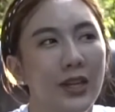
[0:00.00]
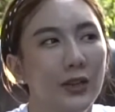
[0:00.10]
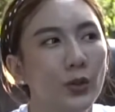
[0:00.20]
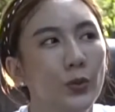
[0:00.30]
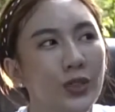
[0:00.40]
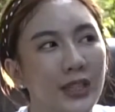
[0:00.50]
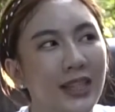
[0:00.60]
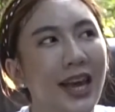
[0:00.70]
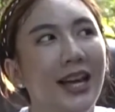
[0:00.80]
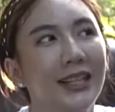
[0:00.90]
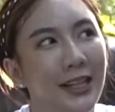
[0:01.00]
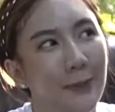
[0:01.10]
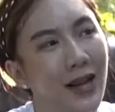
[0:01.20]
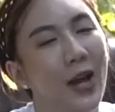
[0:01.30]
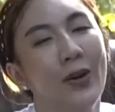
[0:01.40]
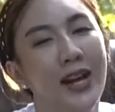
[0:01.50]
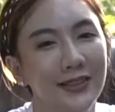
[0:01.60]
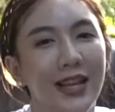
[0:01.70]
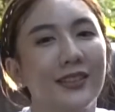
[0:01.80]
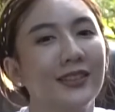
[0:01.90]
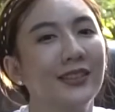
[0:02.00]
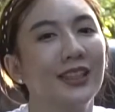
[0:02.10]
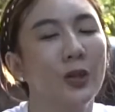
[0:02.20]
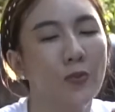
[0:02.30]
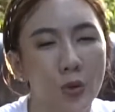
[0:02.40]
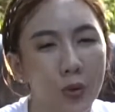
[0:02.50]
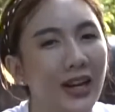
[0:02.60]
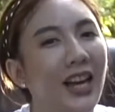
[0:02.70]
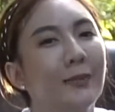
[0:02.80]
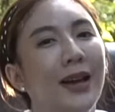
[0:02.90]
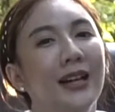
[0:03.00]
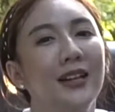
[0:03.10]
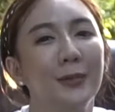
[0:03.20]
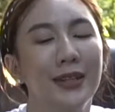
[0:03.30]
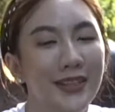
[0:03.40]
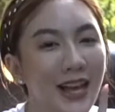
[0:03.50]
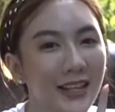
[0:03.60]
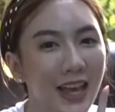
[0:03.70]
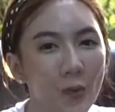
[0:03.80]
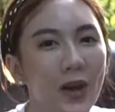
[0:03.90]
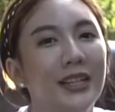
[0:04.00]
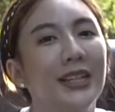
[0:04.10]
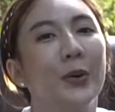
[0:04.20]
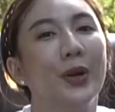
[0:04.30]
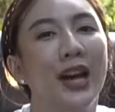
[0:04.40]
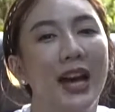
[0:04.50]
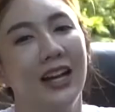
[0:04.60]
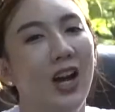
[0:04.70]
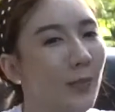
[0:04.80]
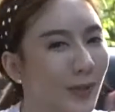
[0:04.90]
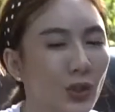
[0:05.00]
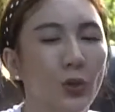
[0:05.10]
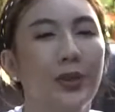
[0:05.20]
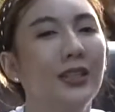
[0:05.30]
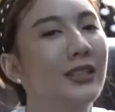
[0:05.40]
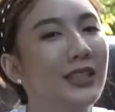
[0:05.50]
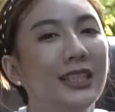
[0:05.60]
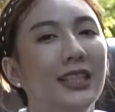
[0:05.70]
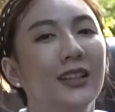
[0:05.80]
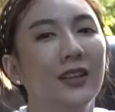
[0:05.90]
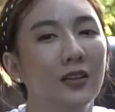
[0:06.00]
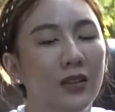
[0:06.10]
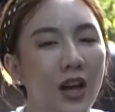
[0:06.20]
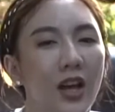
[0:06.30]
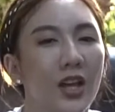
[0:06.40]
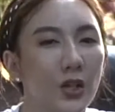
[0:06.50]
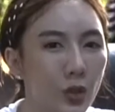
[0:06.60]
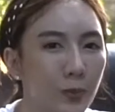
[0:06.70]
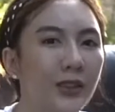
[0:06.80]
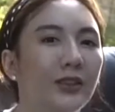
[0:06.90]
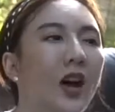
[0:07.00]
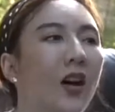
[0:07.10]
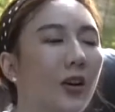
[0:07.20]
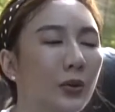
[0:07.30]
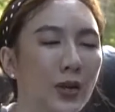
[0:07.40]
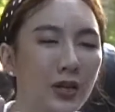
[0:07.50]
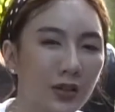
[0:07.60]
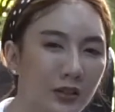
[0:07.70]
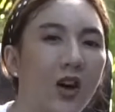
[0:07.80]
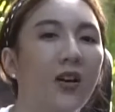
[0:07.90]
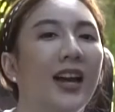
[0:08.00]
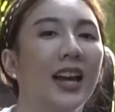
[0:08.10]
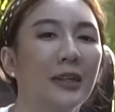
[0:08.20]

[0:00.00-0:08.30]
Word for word: ส่วนวิธีการนำเข้าการสั่งซื้อเนี่ยต้องบอกว่าง่ายมากเลยเบนสั่งแค่วันเดียวนะคะก็มาส่งเบนถึงที่เลยแล้วก็ช่วยเบนต่อด้วยแล้วก็ต่อง่า